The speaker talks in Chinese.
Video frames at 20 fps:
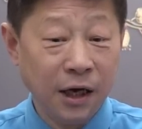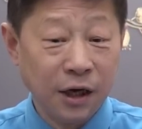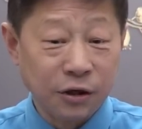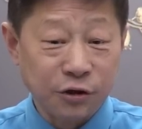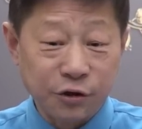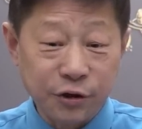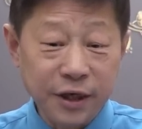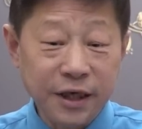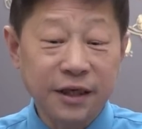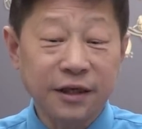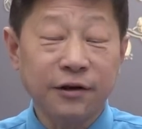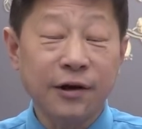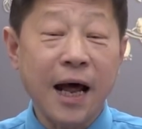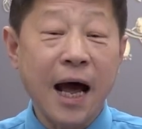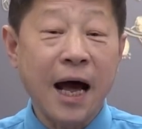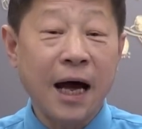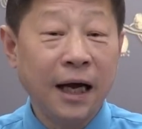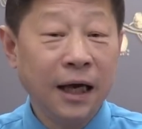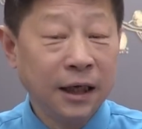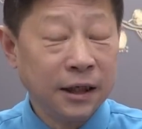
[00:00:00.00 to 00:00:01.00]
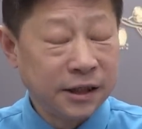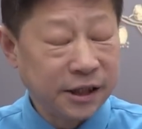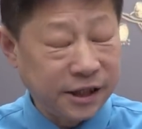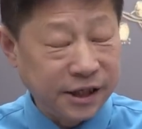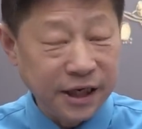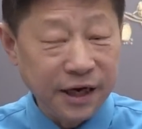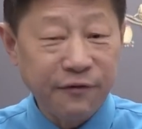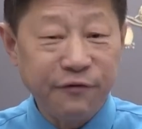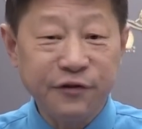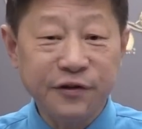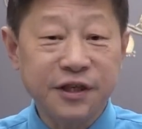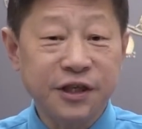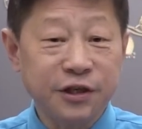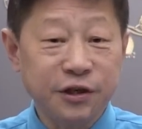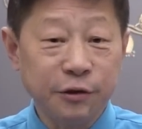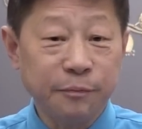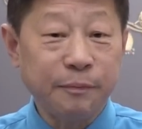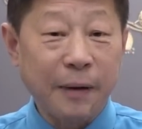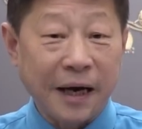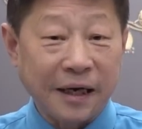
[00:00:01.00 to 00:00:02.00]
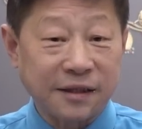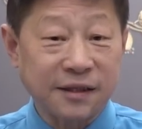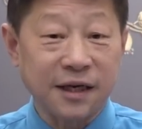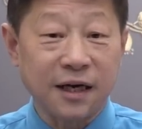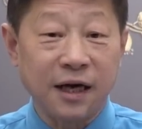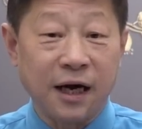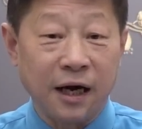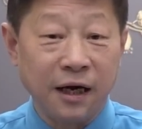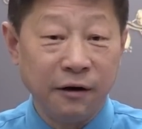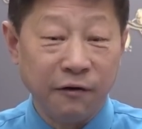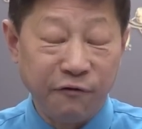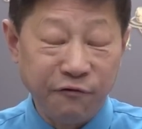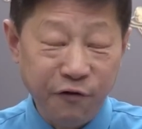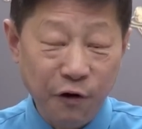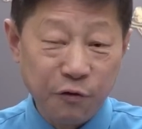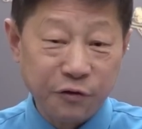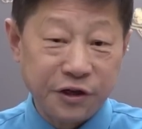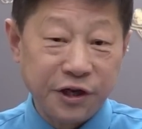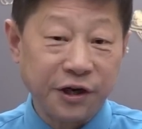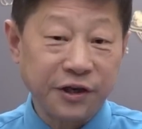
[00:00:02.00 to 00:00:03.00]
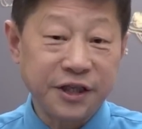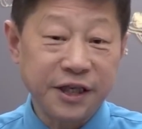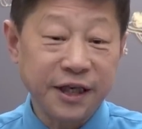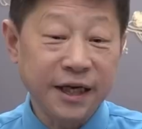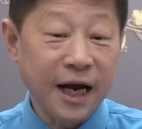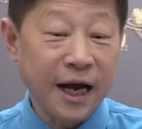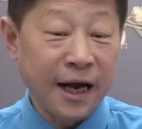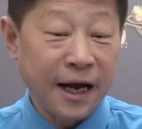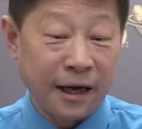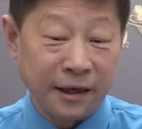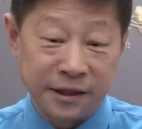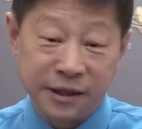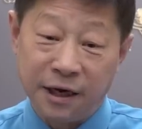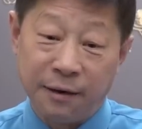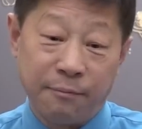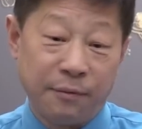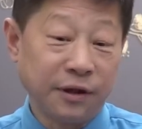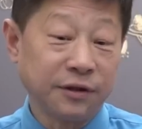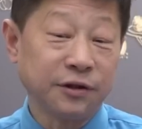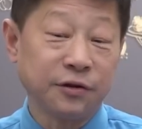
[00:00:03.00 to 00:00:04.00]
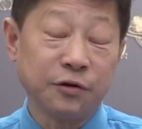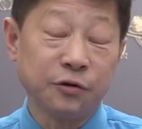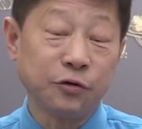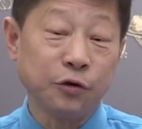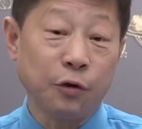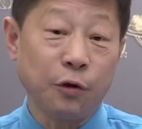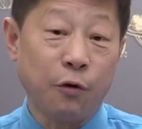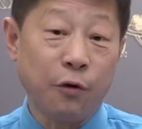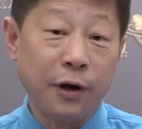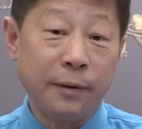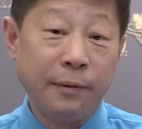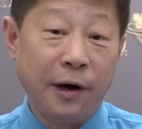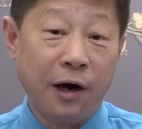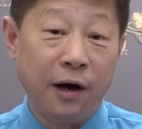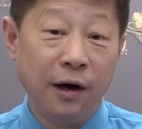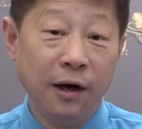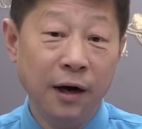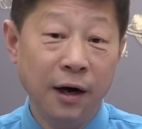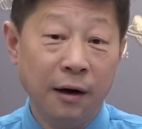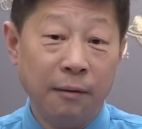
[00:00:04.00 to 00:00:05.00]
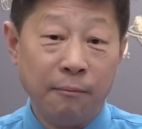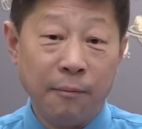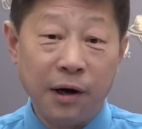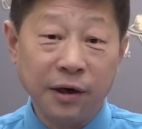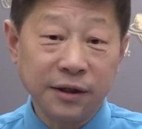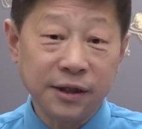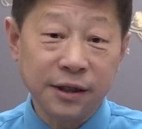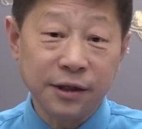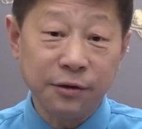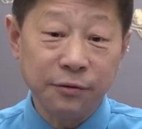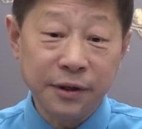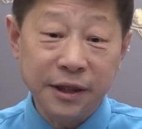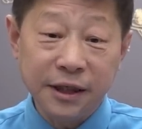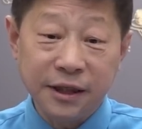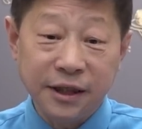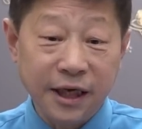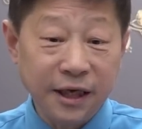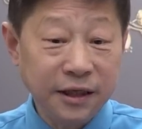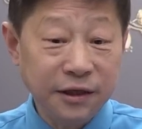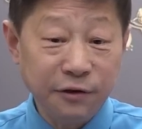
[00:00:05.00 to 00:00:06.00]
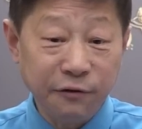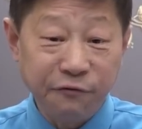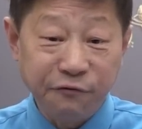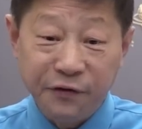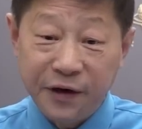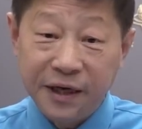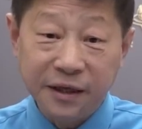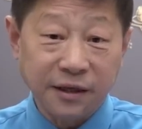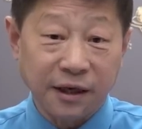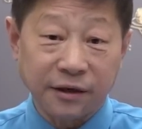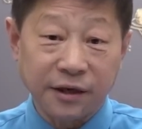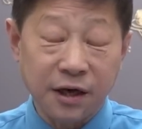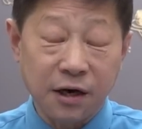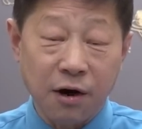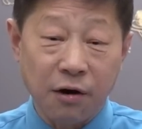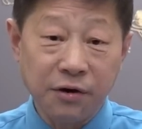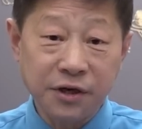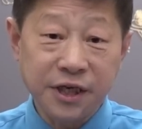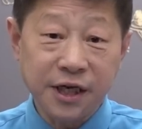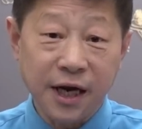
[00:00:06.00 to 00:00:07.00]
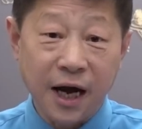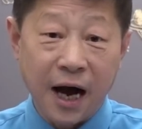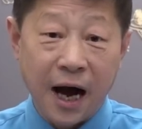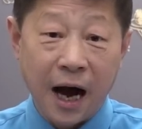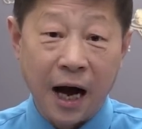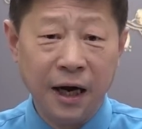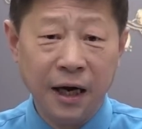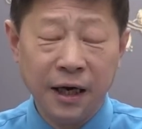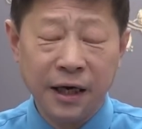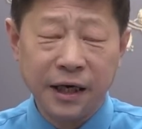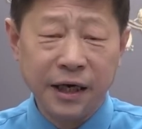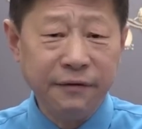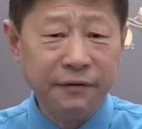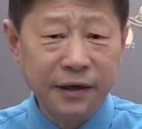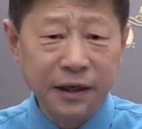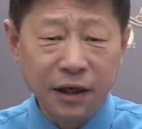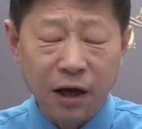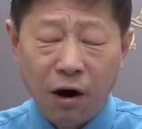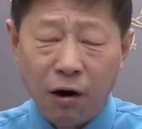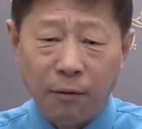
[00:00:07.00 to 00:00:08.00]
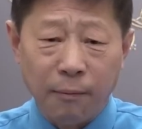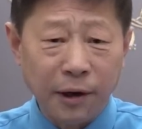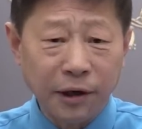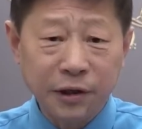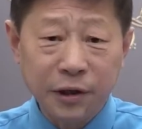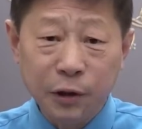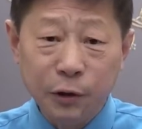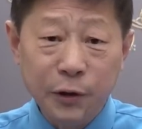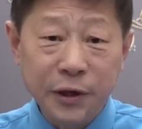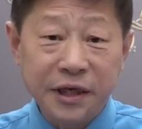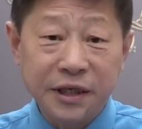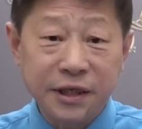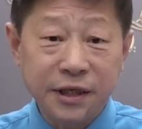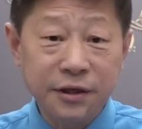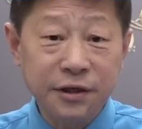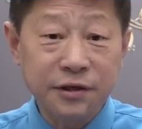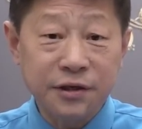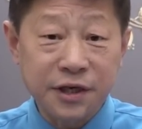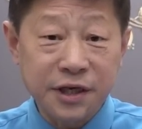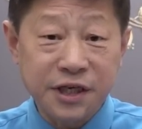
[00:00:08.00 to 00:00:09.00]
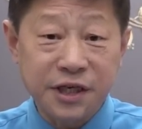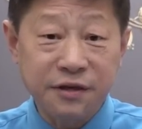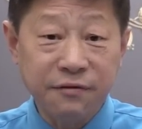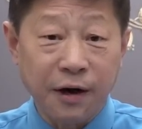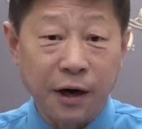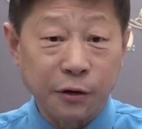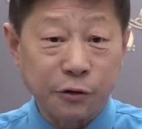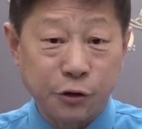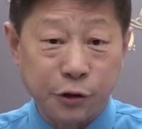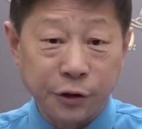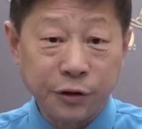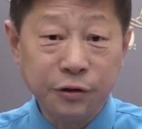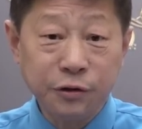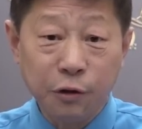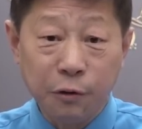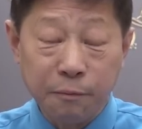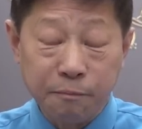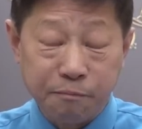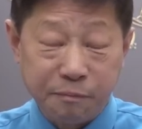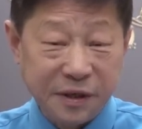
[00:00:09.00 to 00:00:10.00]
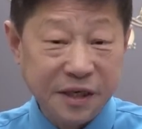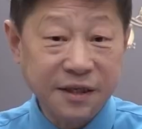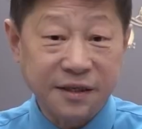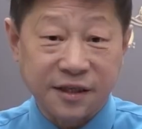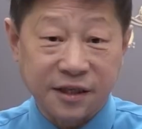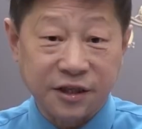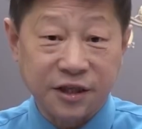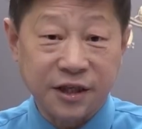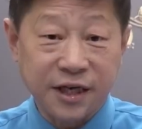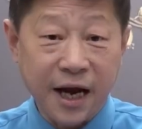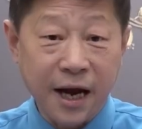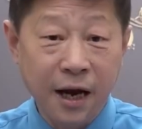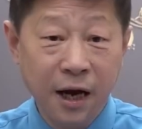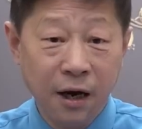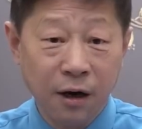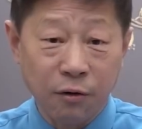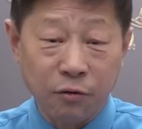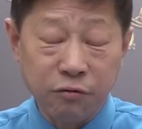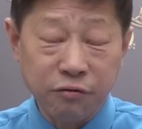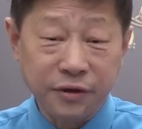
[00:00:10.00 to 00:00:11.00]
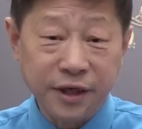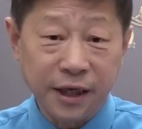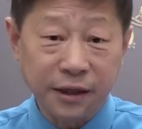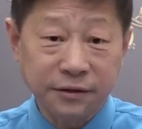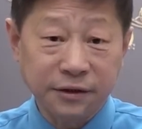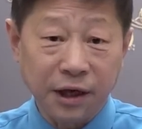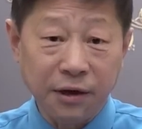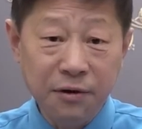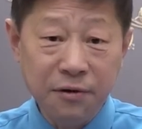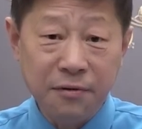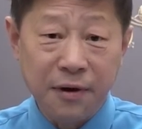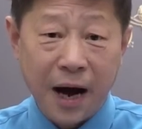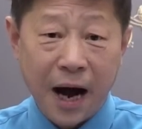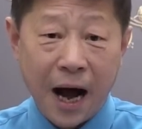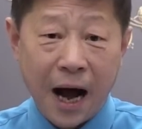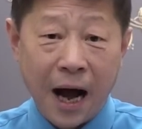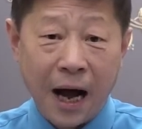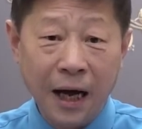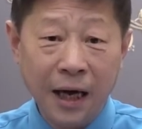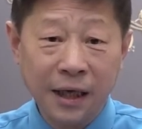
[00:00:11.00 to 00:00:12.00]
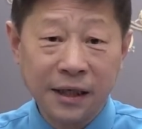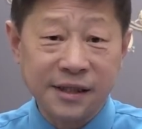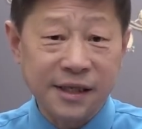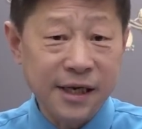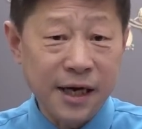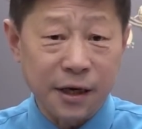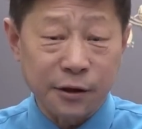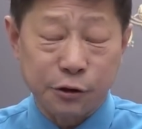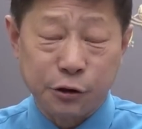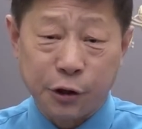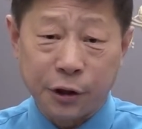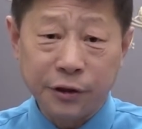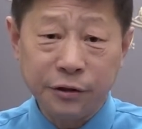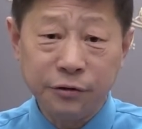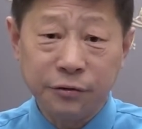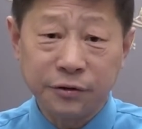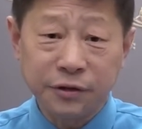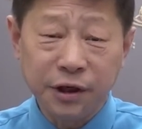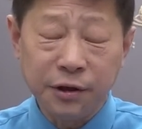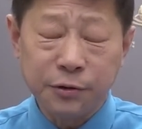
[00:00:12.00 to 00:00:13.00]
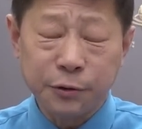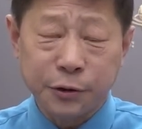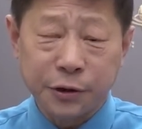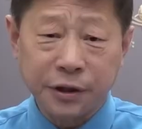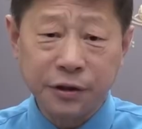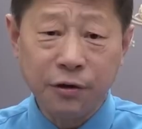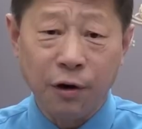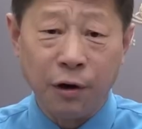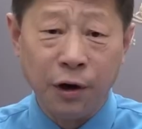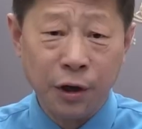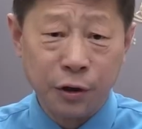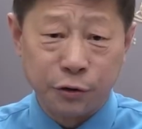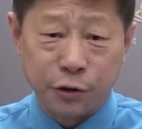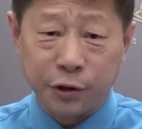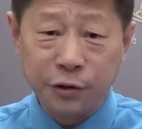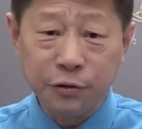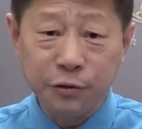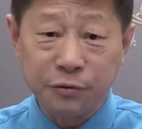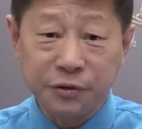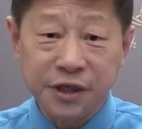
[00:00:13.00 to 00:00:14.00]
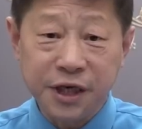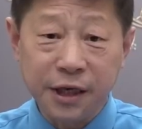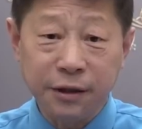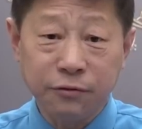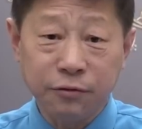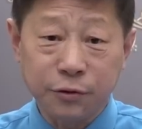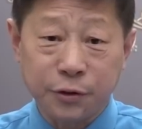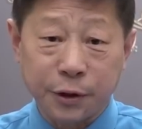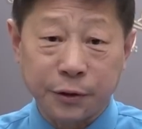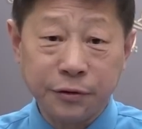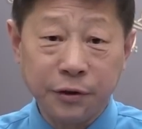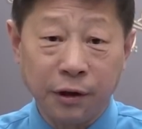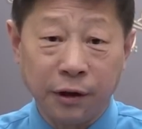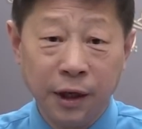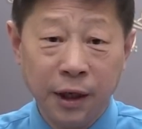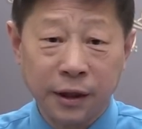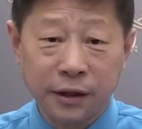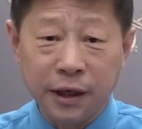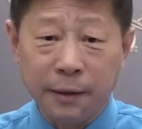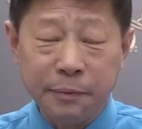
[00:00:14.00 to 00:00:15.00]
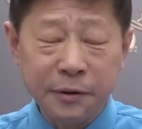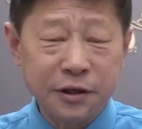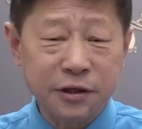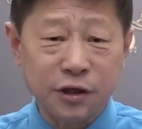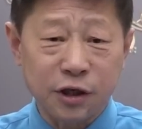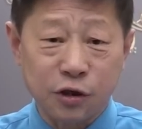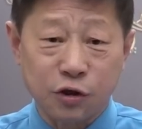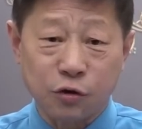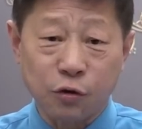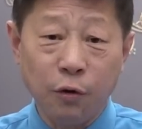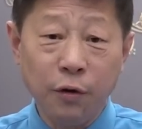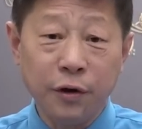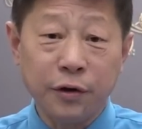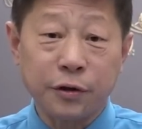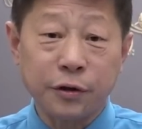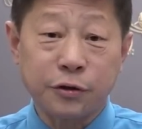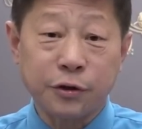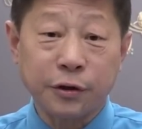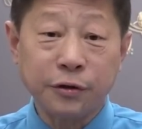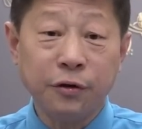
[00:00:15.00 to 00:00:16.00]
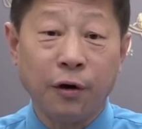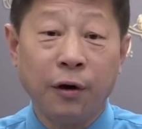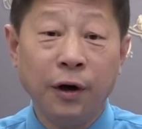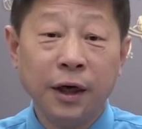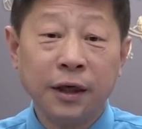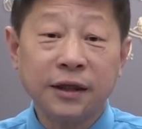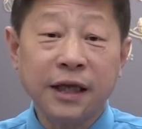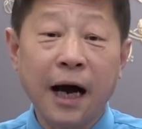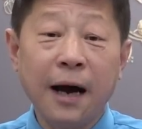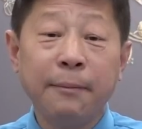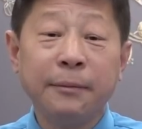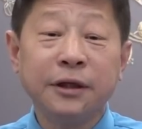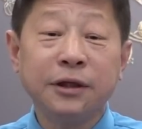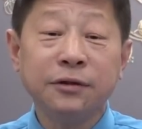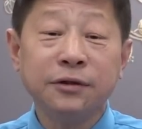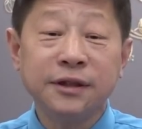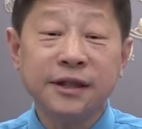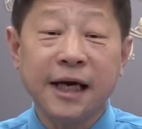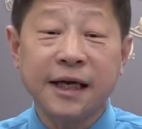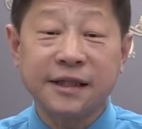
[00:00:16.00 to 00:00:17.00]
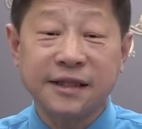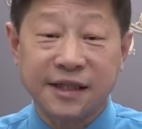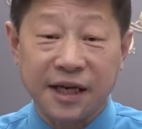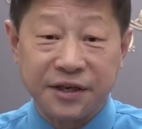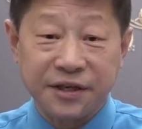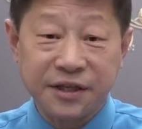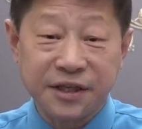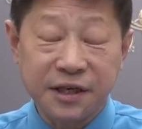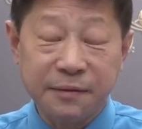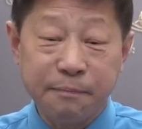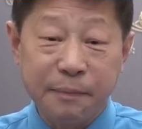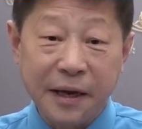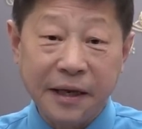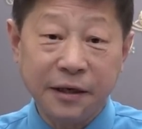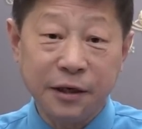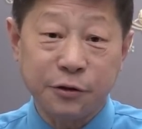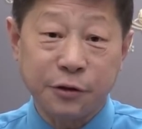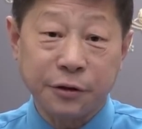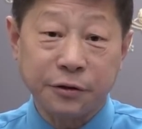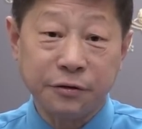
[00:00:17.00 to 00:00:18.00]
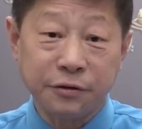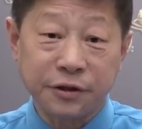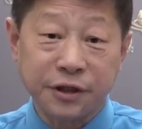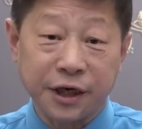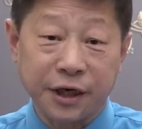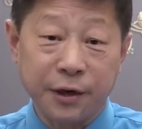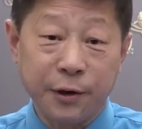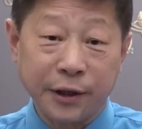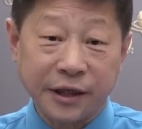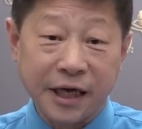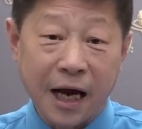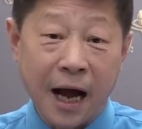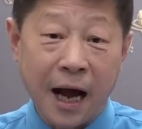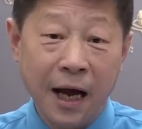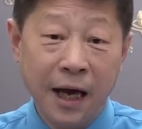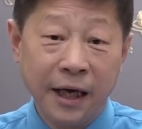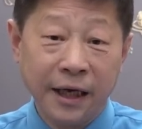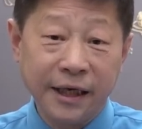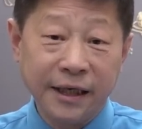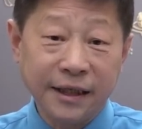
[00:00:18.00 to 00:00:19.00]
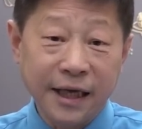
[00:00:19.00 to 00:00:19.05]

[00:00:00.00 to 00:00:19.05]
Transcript: 所以呢呢，谢富治就把这个凤桥经验向毛泽东做了汇报。毛泽东一听就非常的高兴啊，因为老毛的内心就是希望群众彼此之间互相斗啊，这样群众斗群众，群众监督群众，那不就是所有的群众他们都在整治别的群众的情况下，一